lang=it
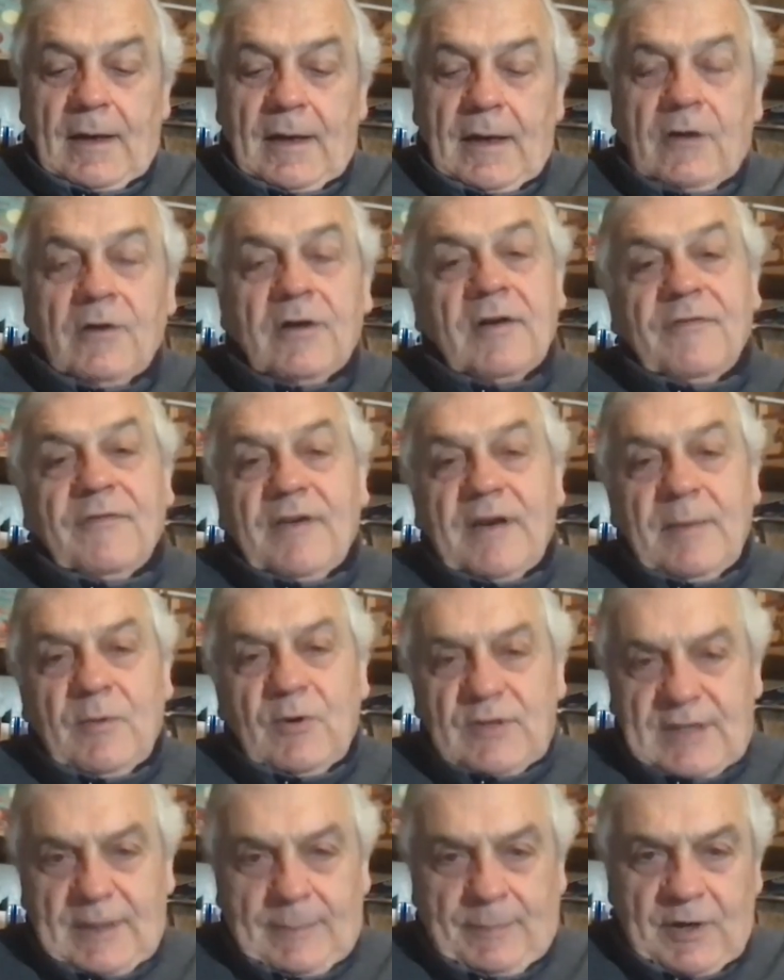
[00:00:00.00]
Allora faremo
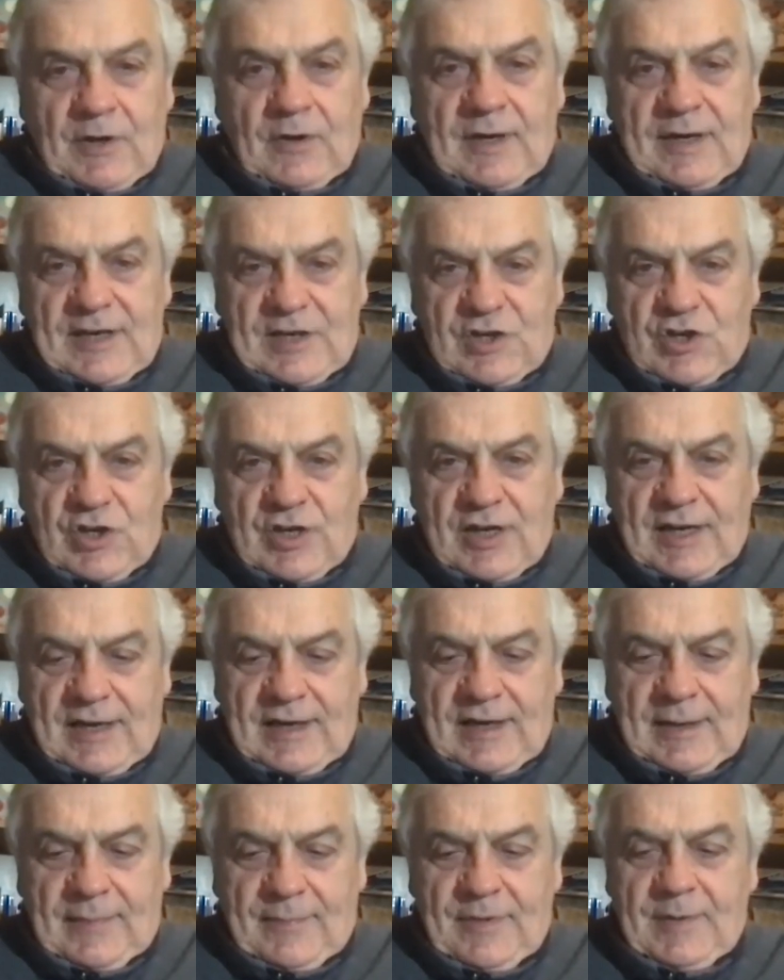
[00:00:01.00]
questa piccola ricerca
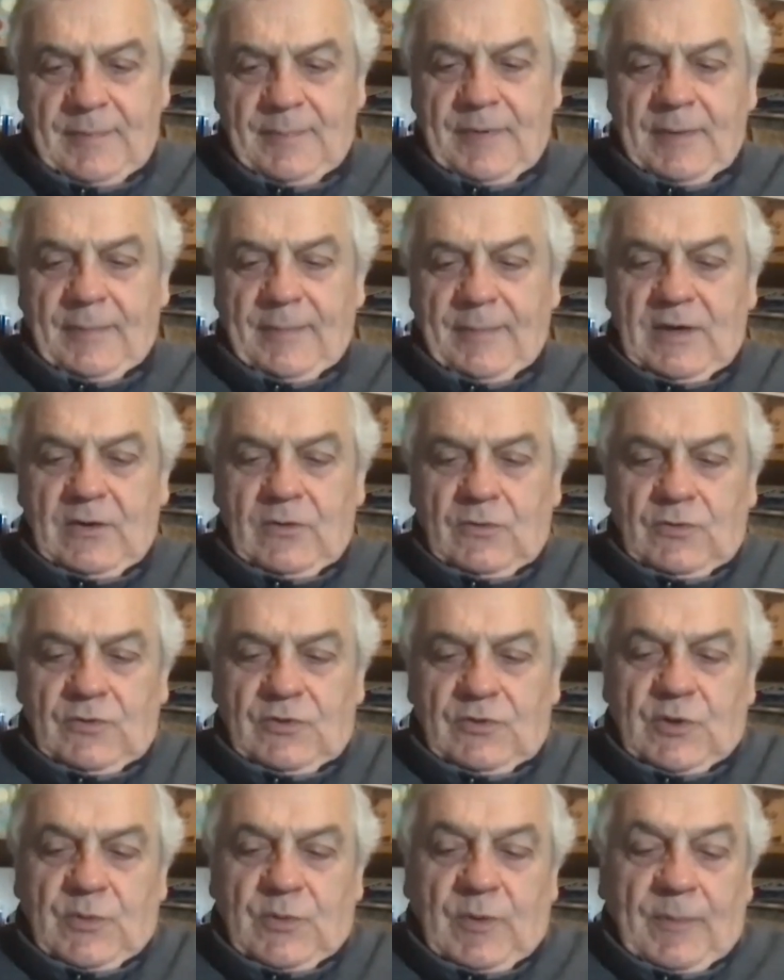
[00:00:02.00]
nella Bibbia, ma non
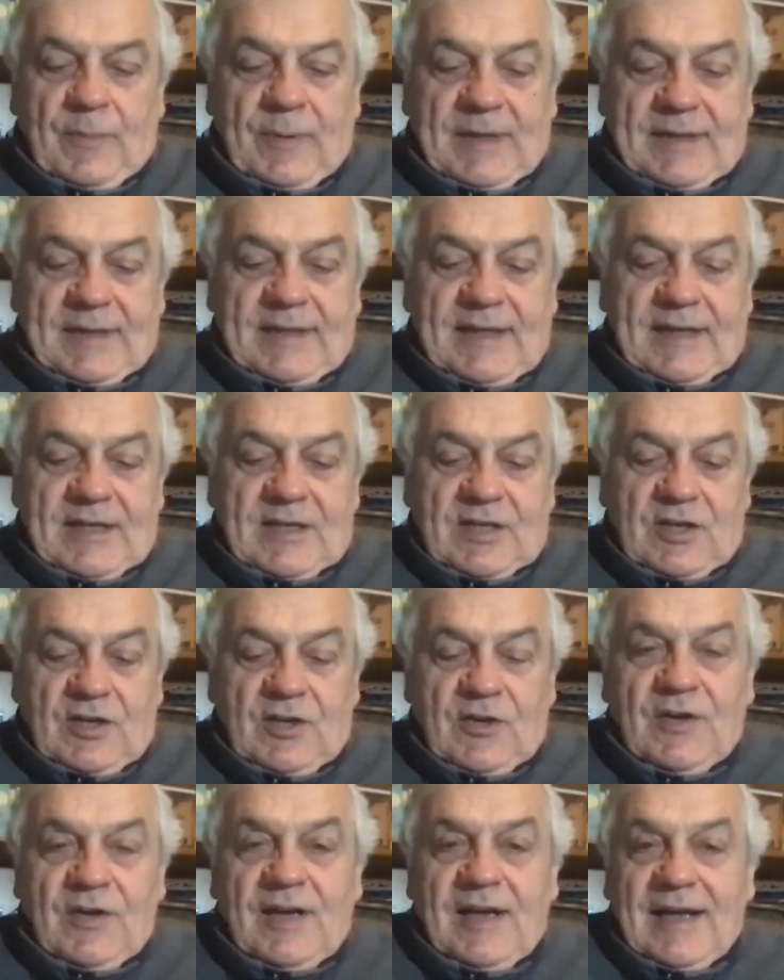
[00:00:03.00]
si può partire se
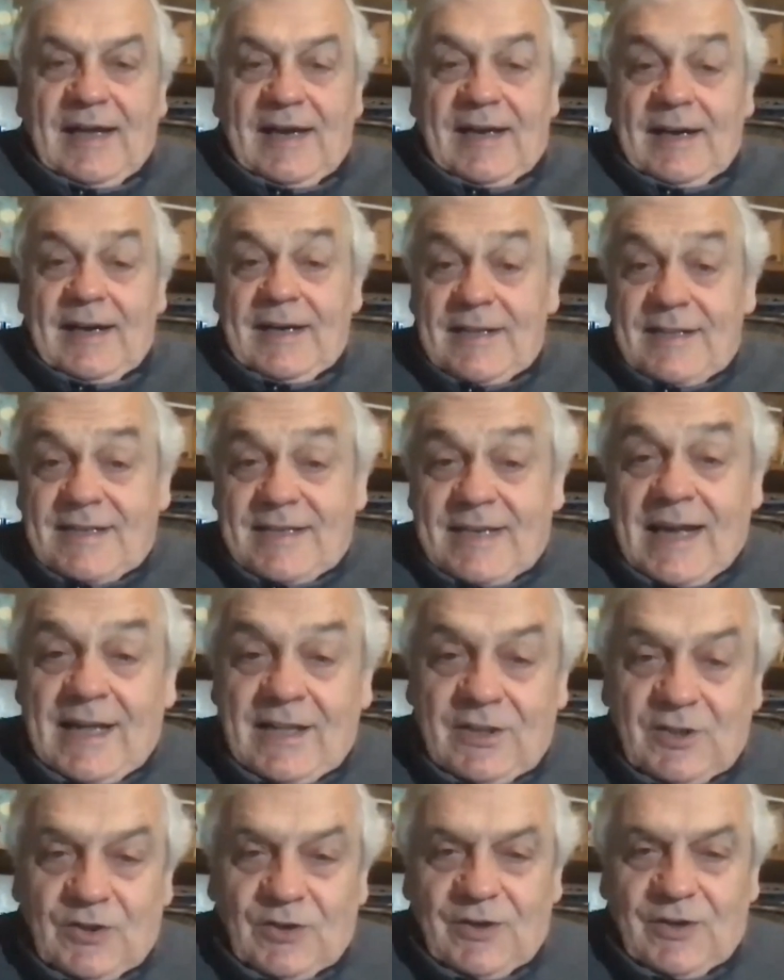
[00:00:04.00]
non
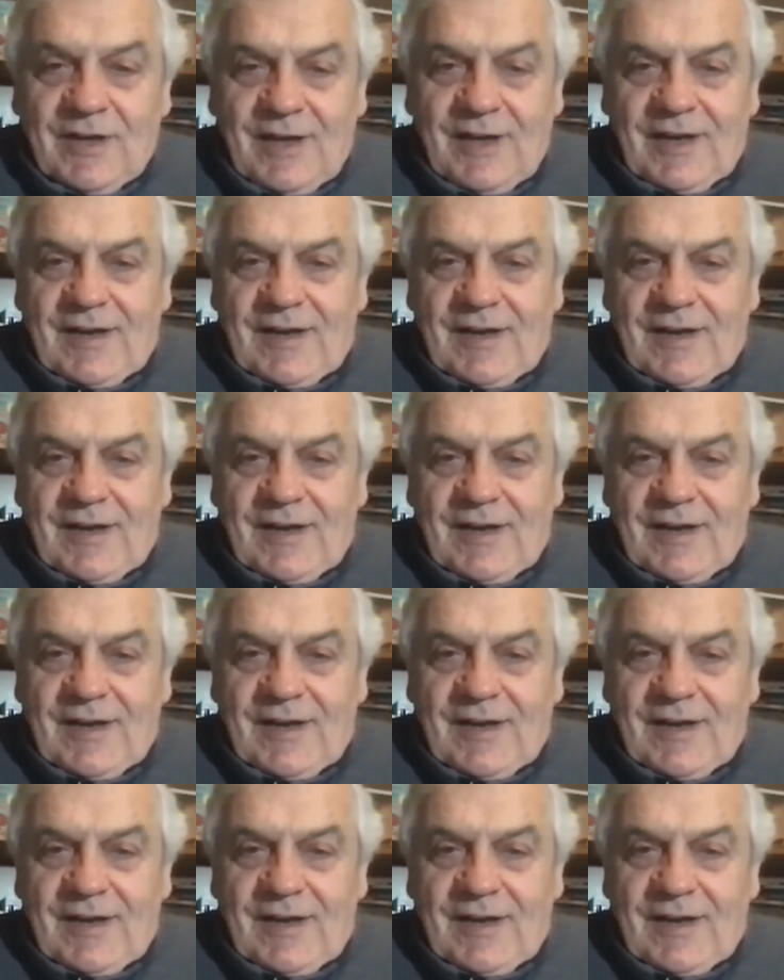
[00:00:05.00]
analizzando